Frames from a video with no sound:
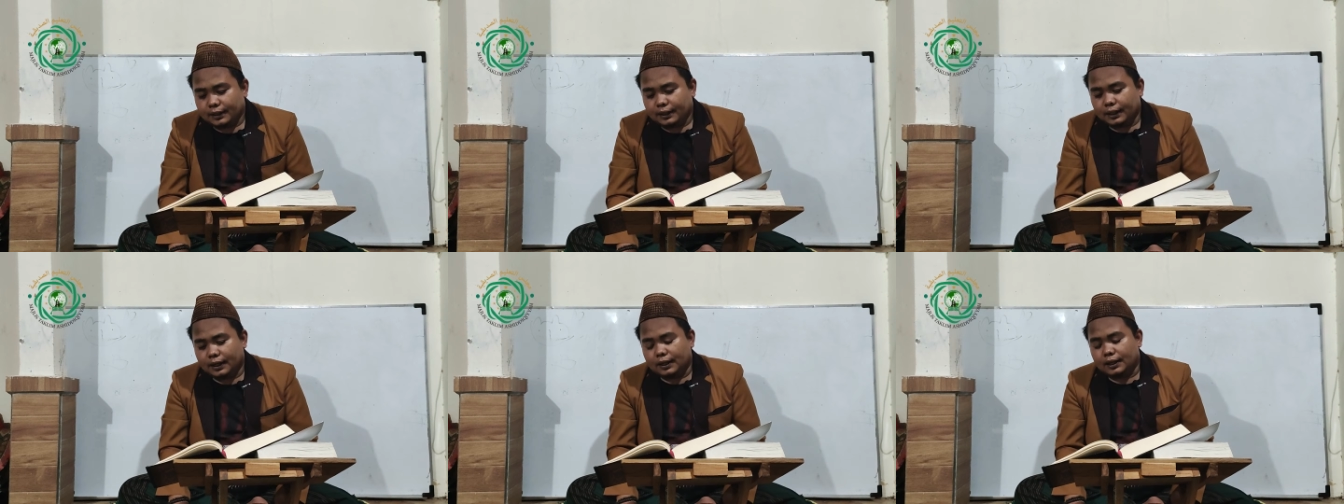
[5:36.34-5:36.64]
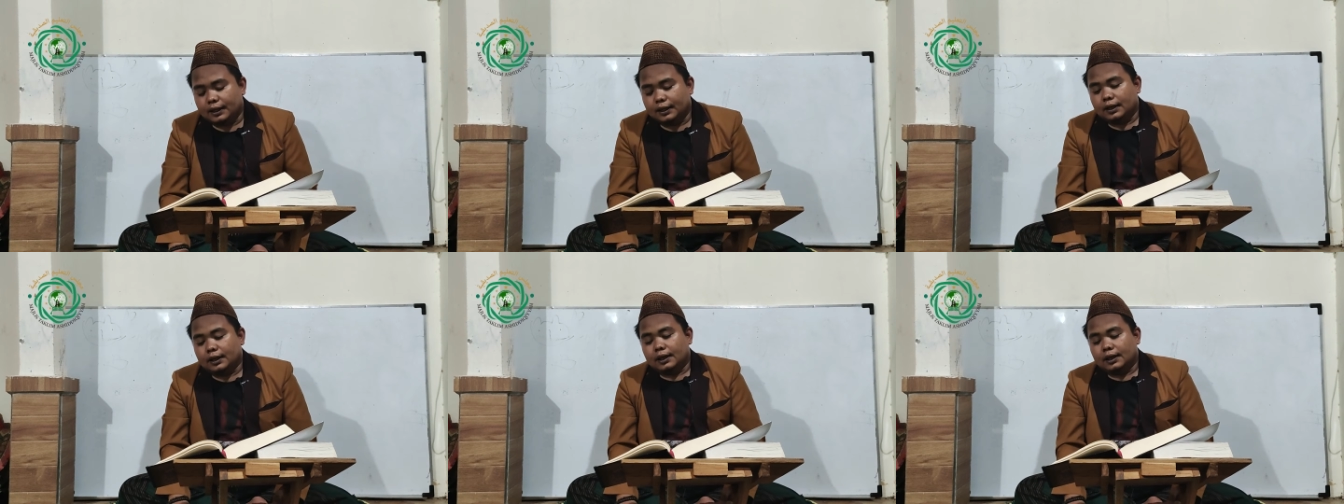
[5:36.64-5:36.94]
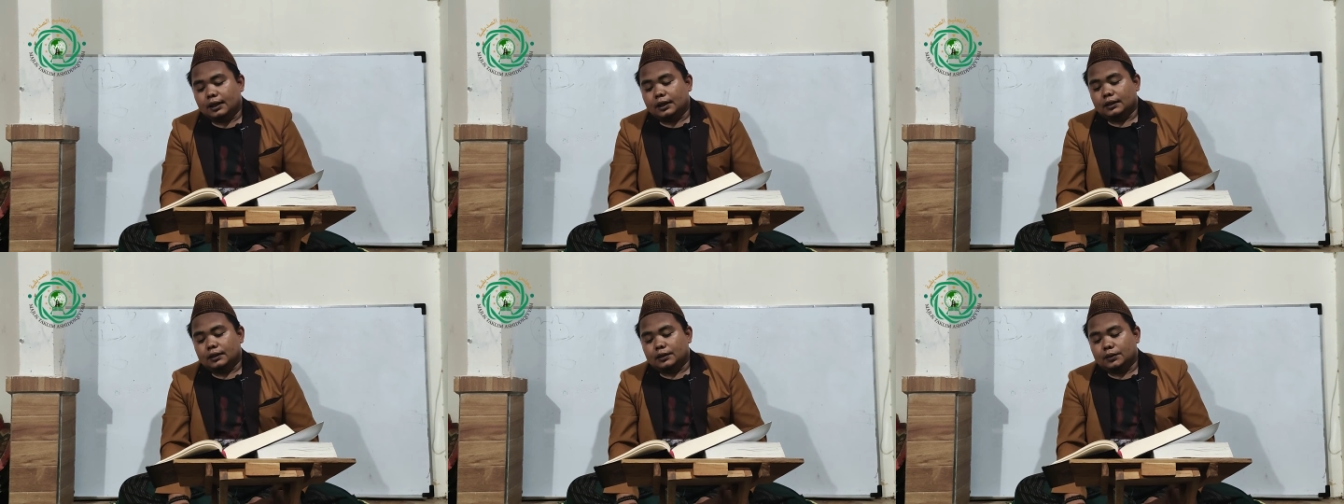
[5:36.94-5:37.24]
Nah,
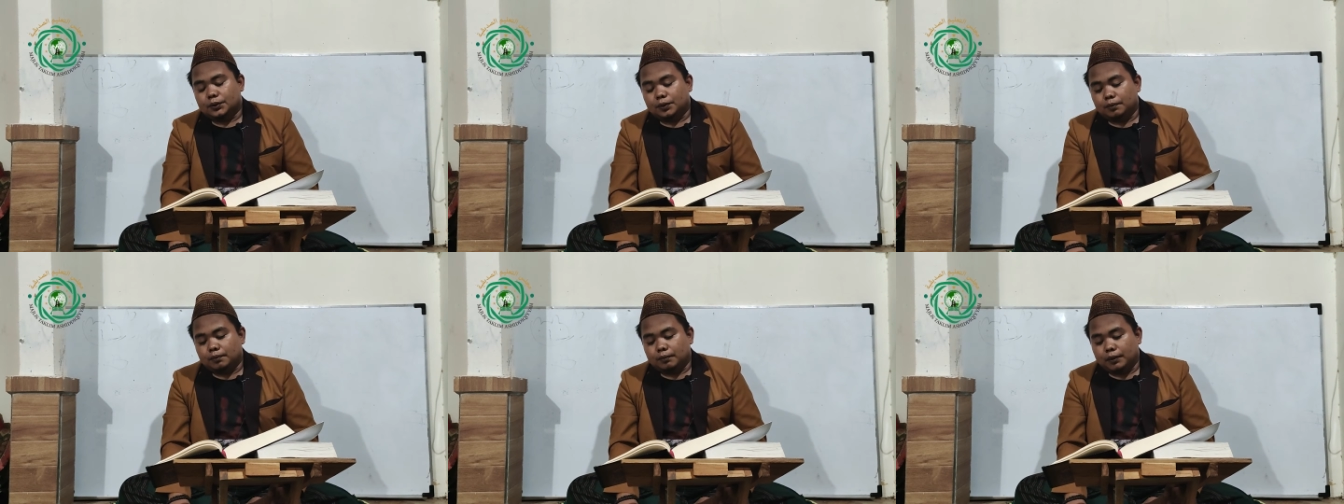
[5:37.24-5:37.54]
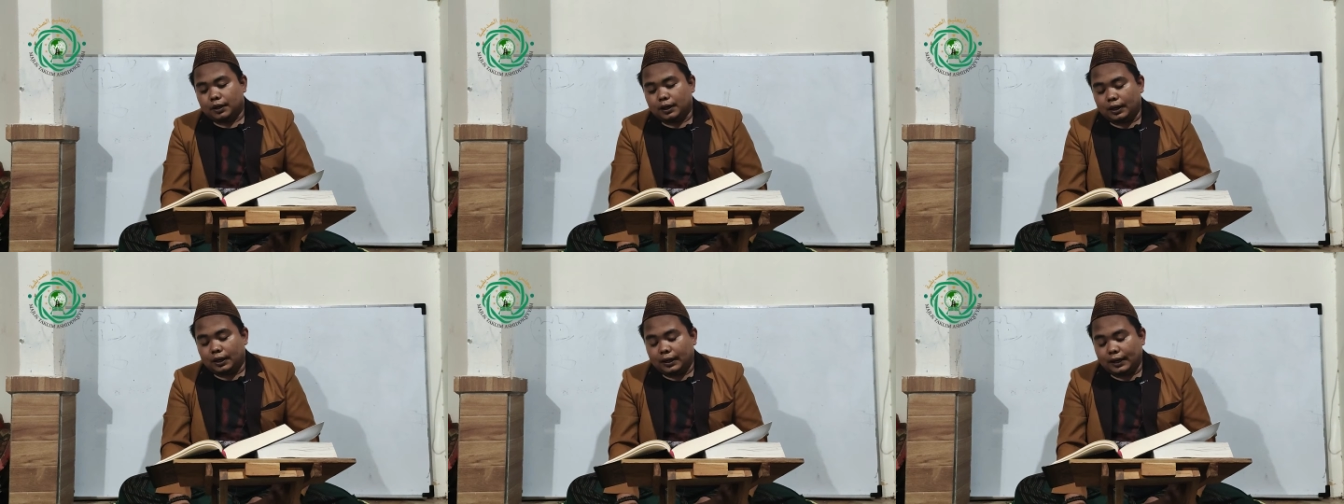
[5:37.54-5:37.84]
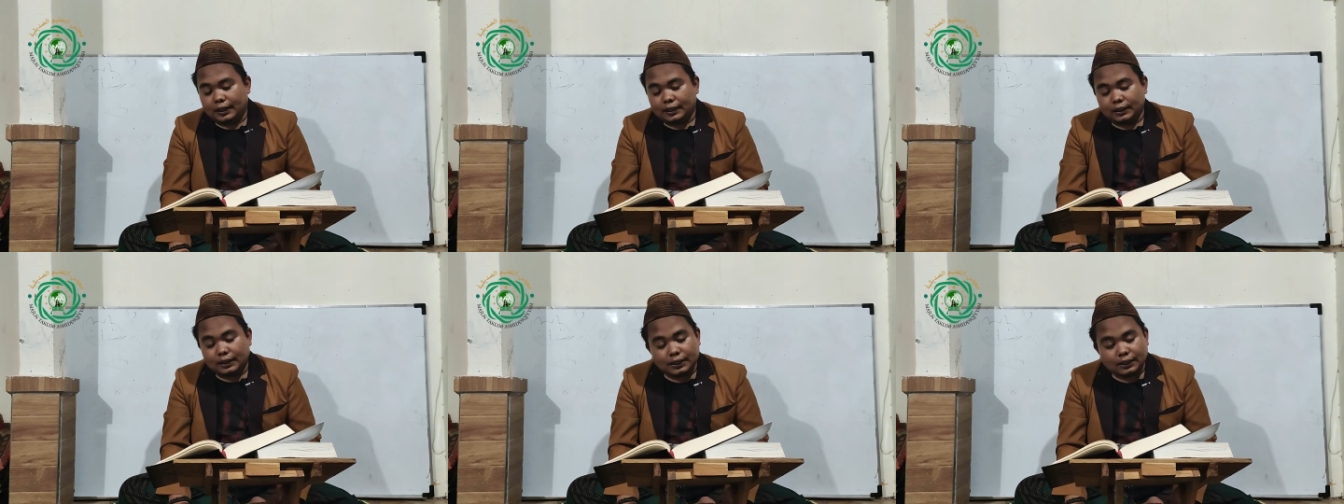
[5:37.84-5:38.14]
Jumat
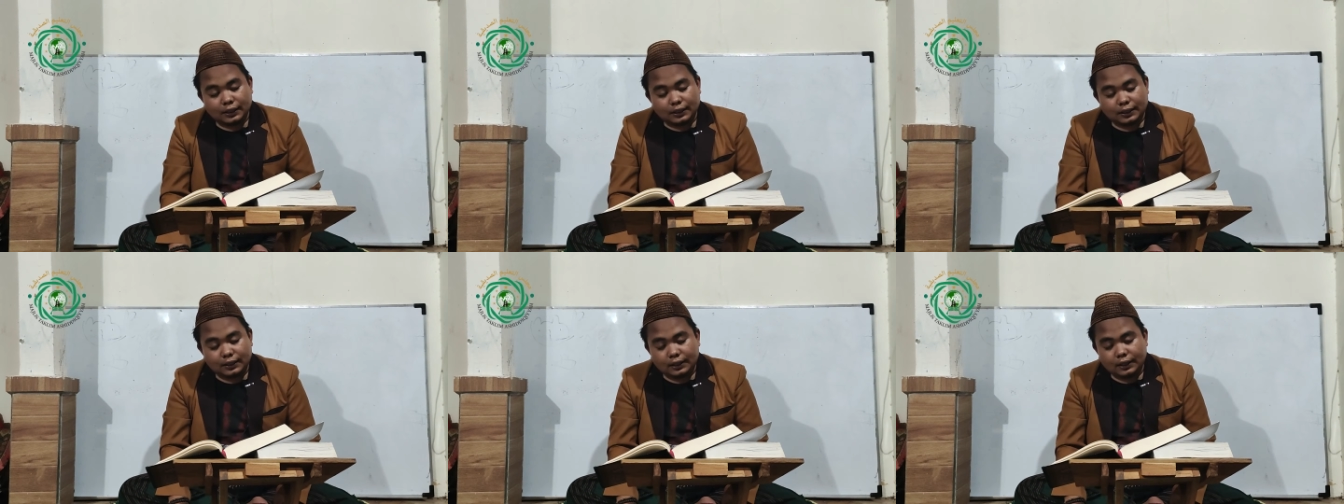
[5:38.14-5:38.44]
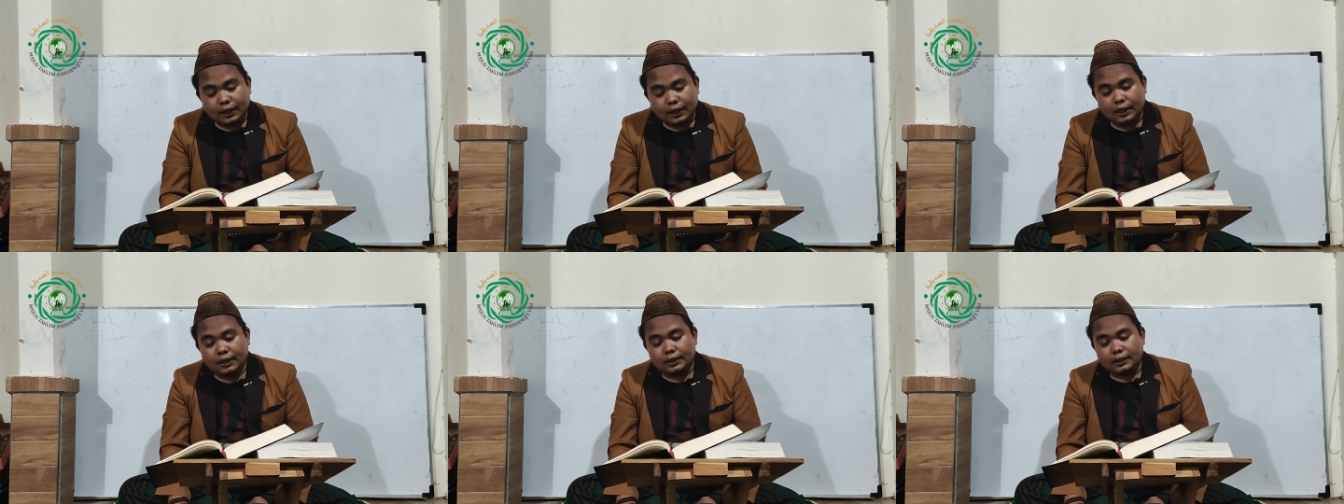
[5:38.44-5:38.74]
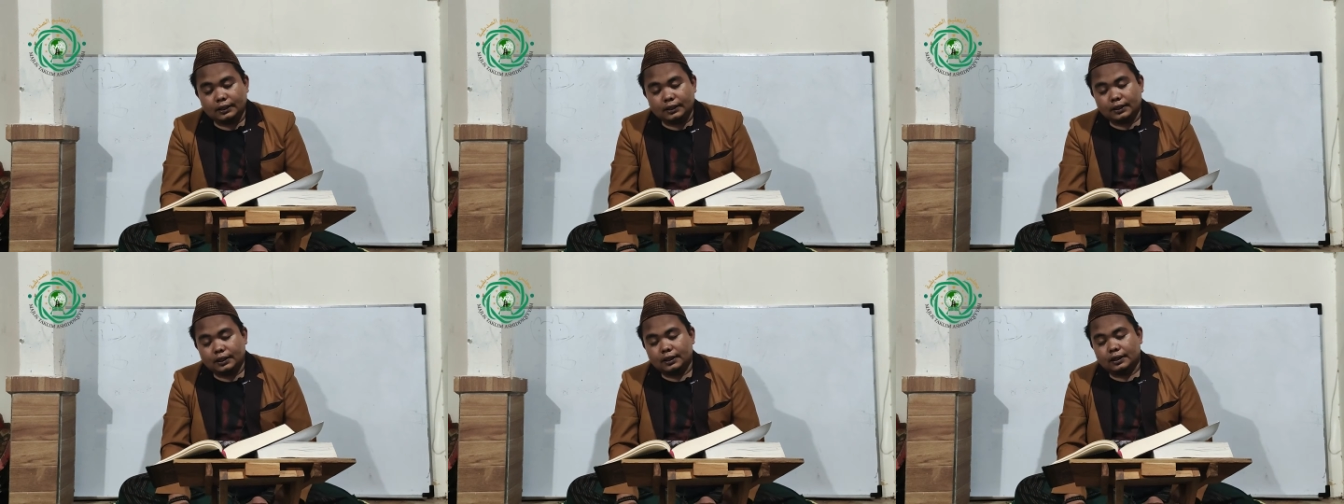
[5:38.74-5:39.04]
eh, adan tadi
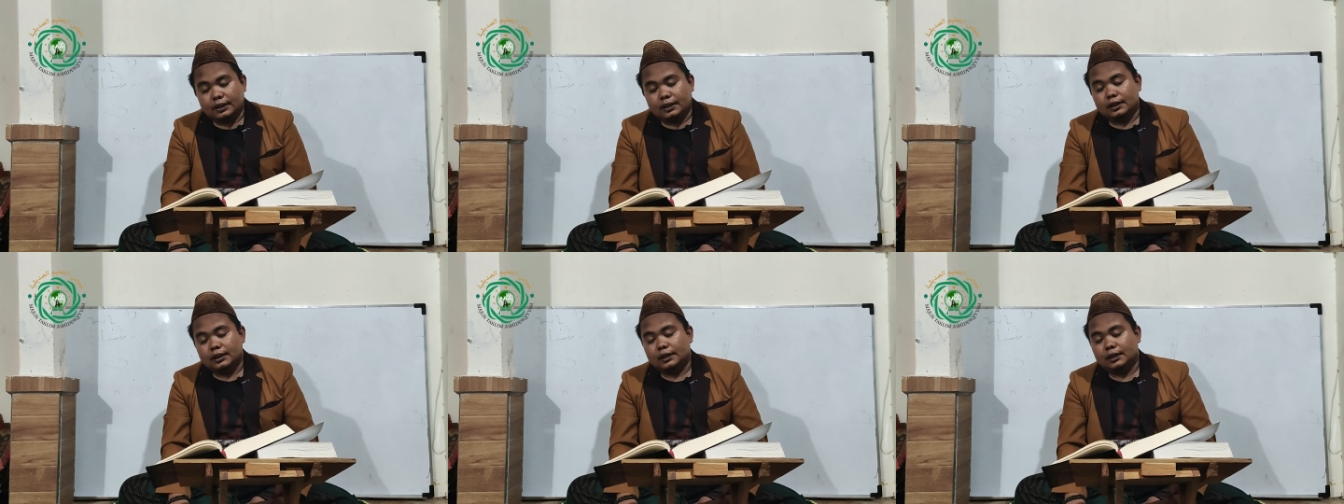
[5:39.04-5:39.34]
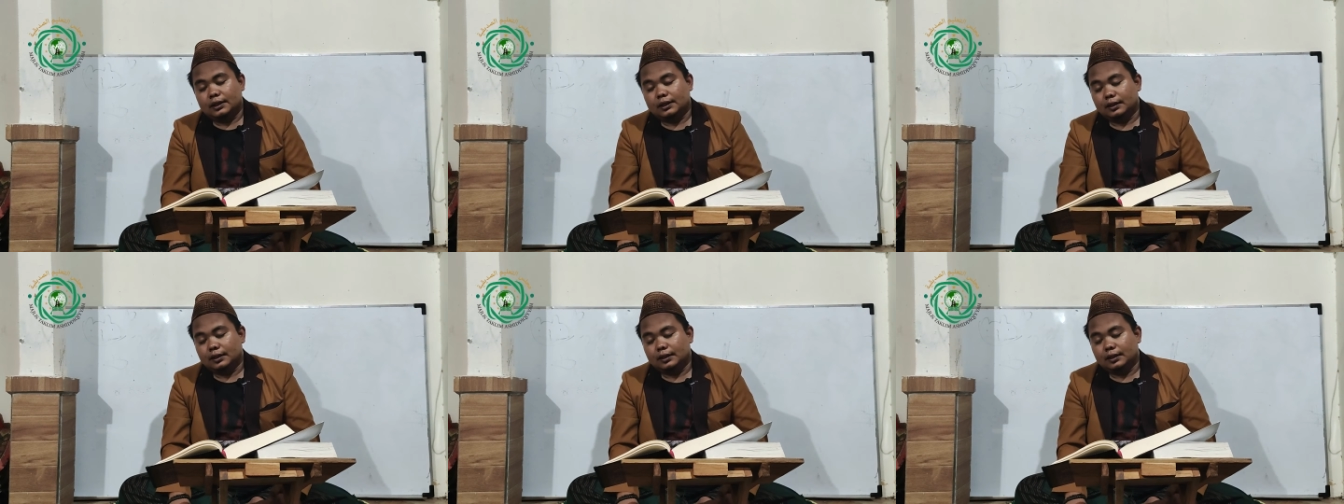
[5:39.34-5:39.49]
hanya